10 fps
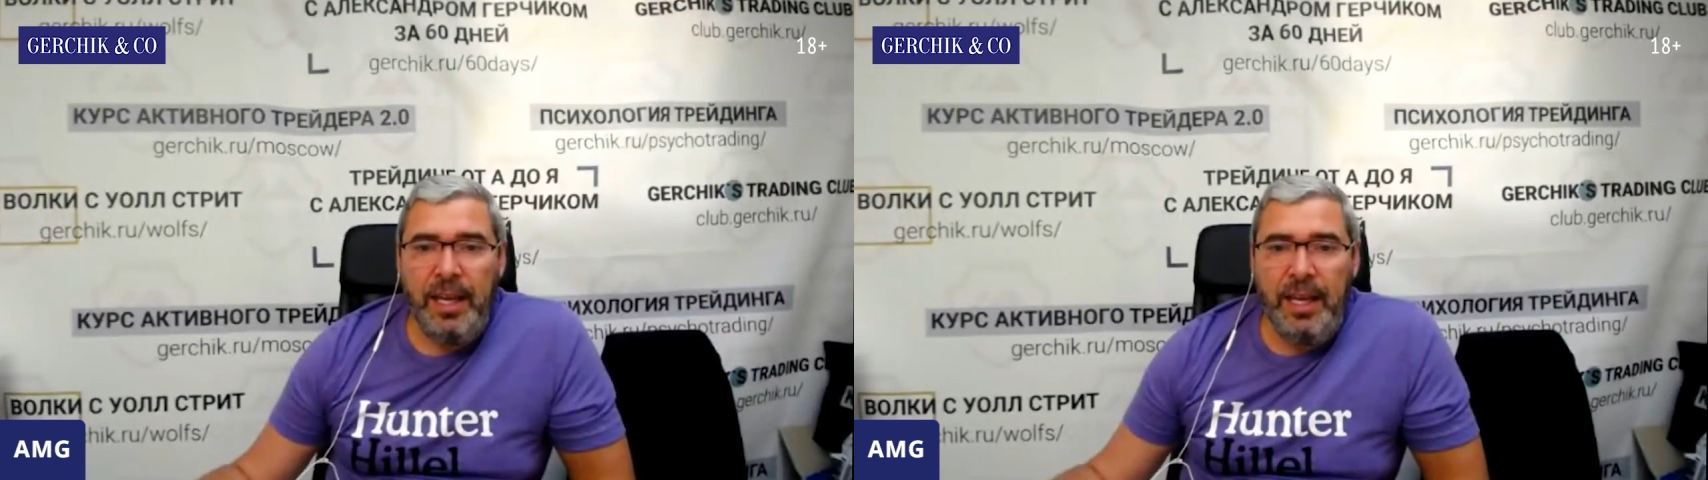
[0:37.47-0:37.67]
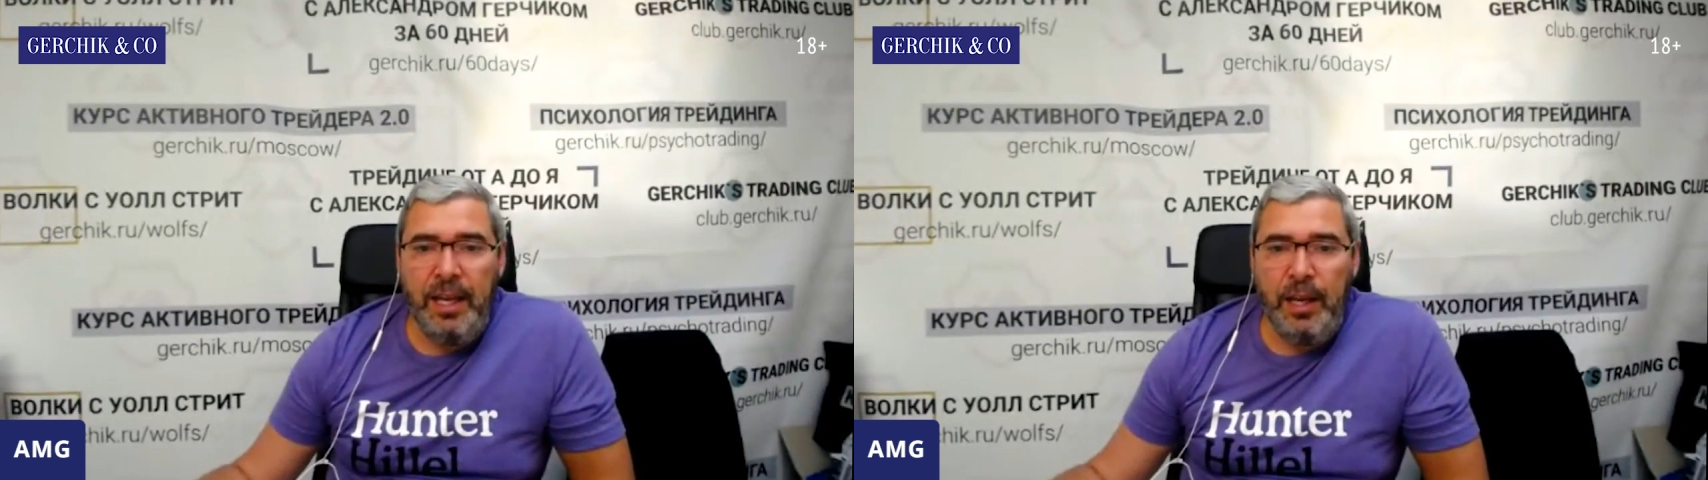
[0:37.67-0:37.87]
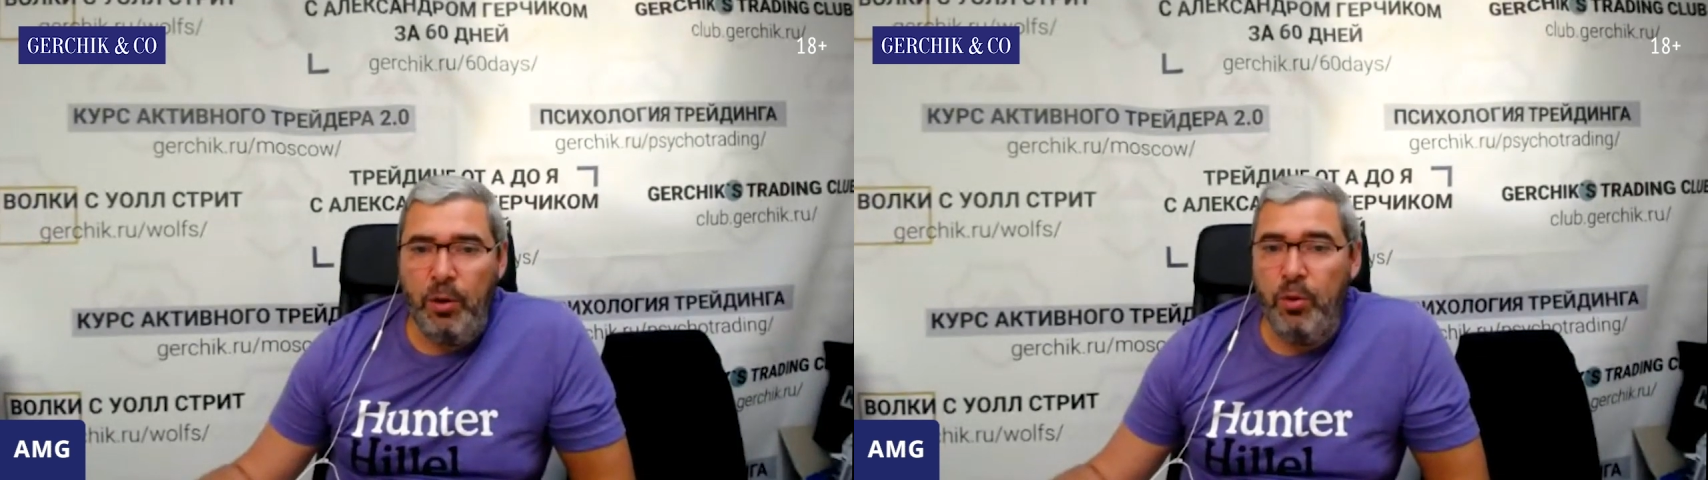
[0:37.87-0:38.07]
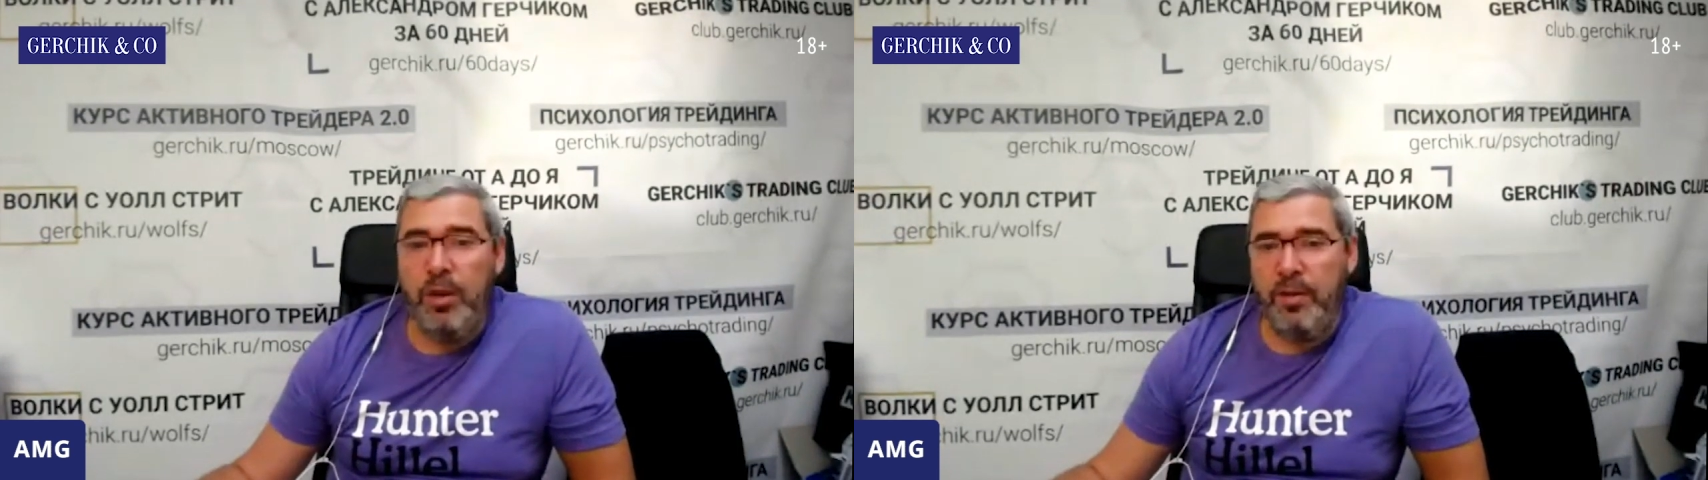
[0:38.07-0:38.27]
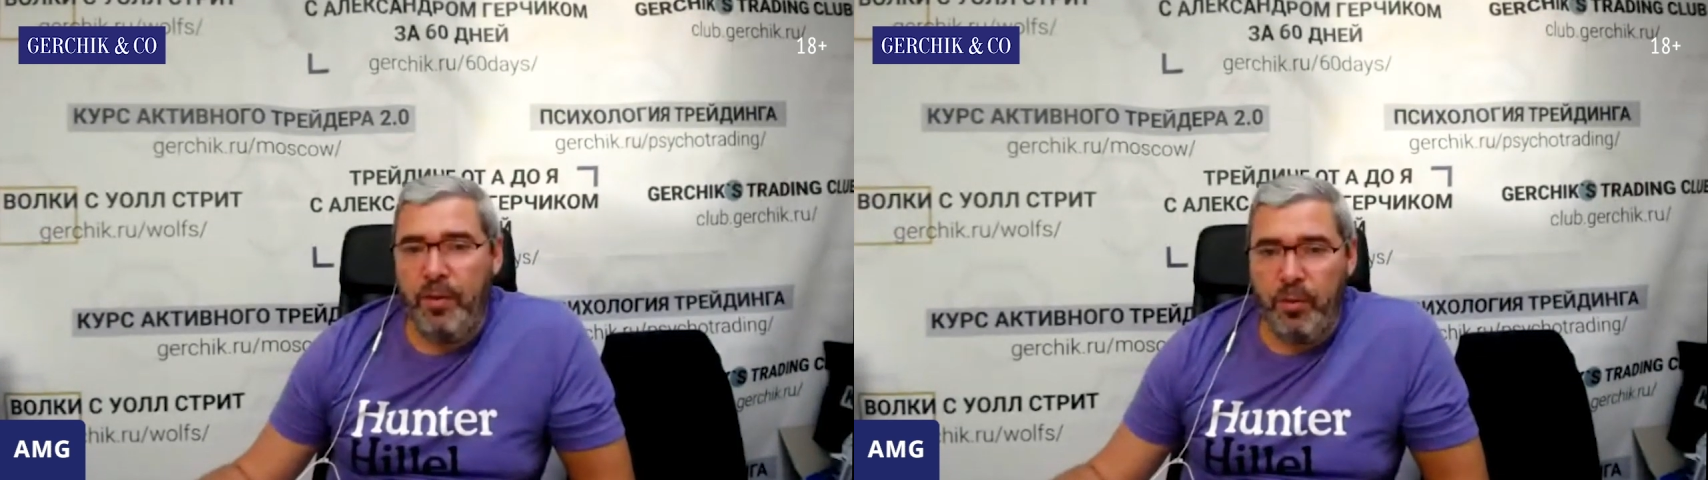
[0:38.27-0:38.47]
и, и люди
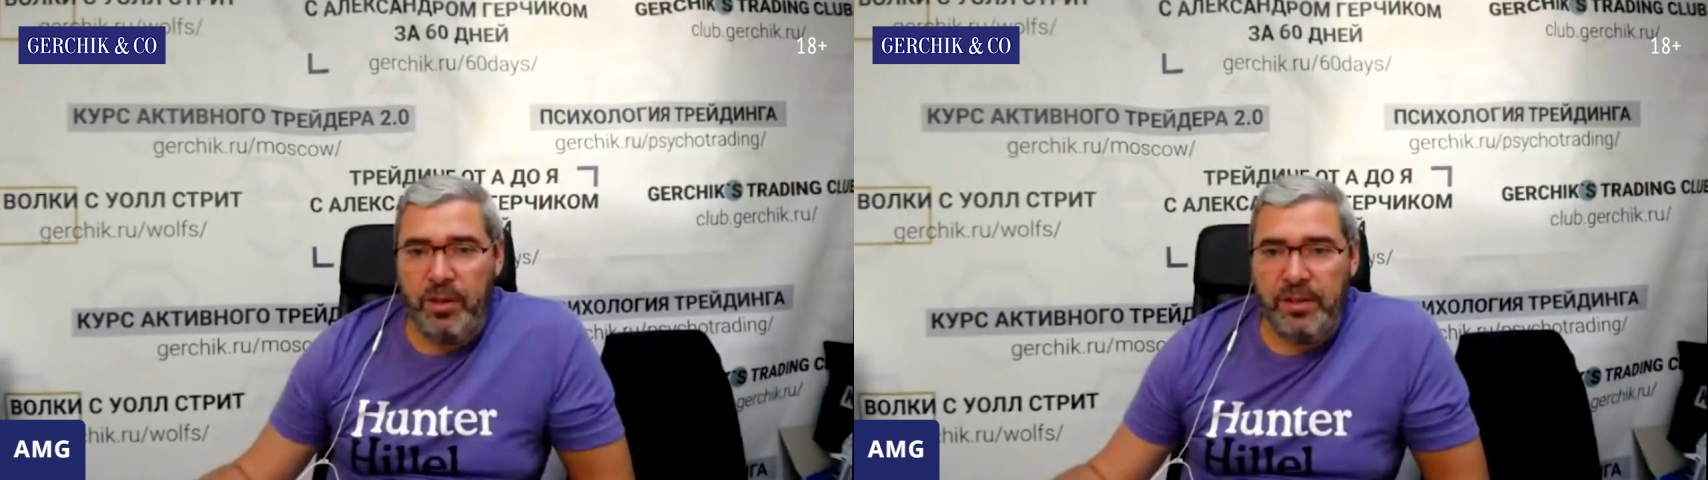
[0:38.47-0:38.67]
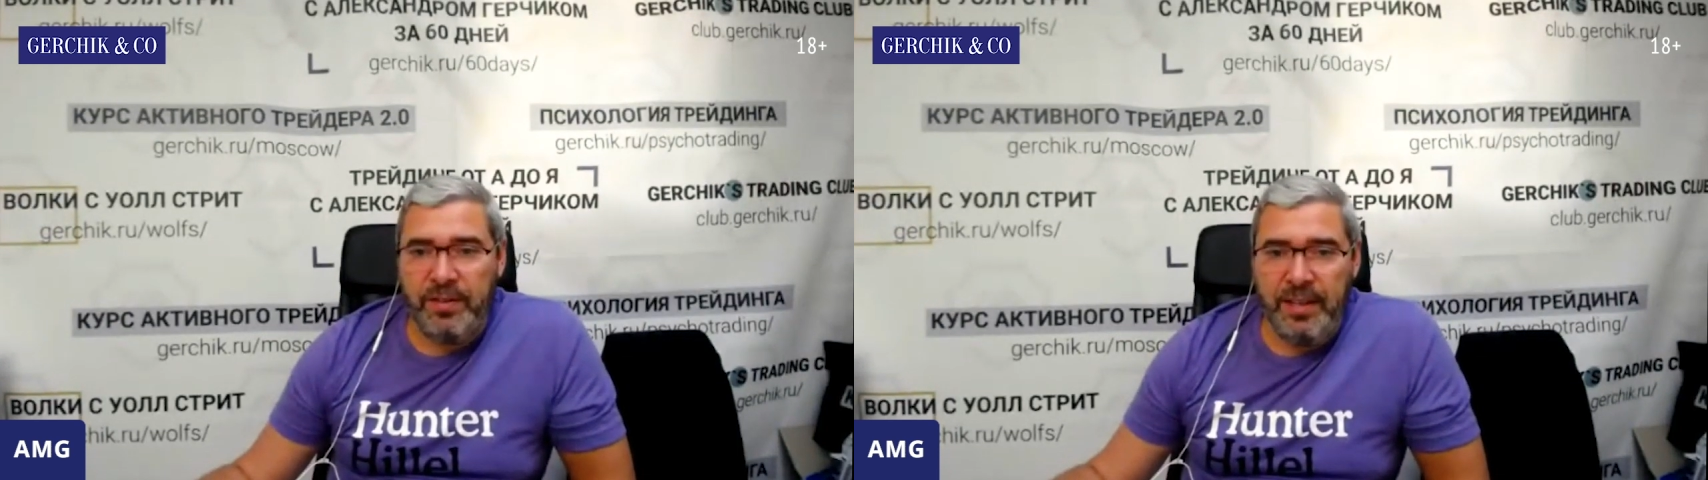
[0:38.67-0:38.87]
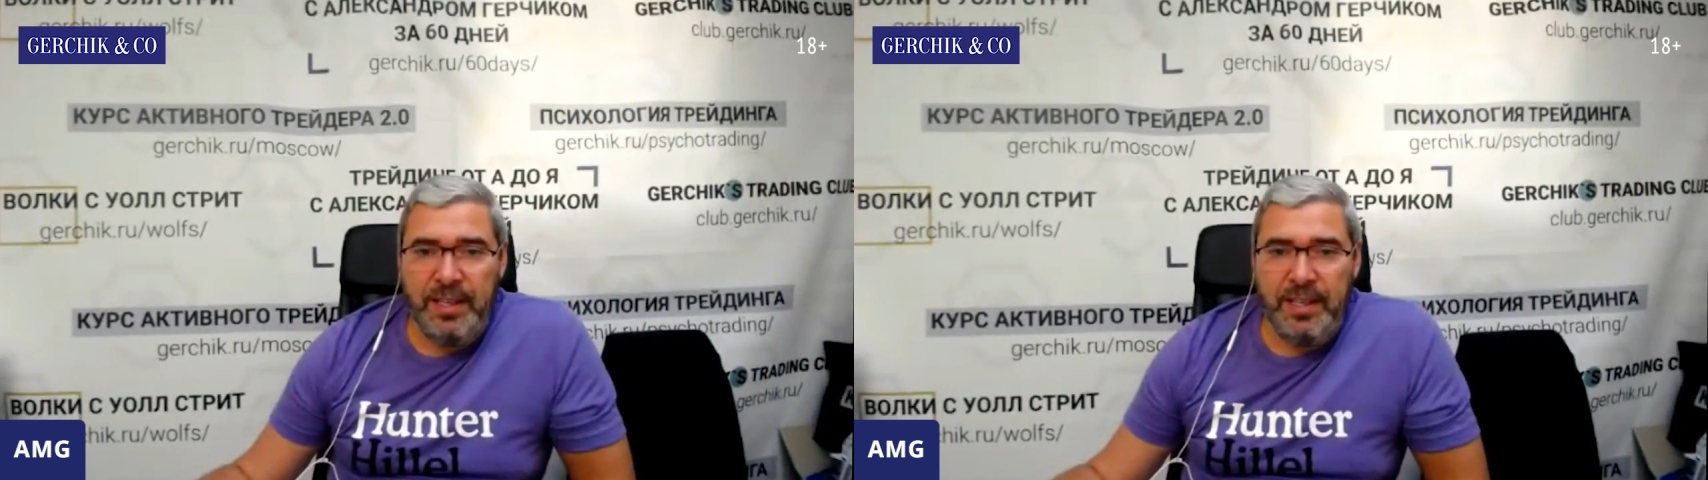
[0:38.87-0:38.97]
не выводят свои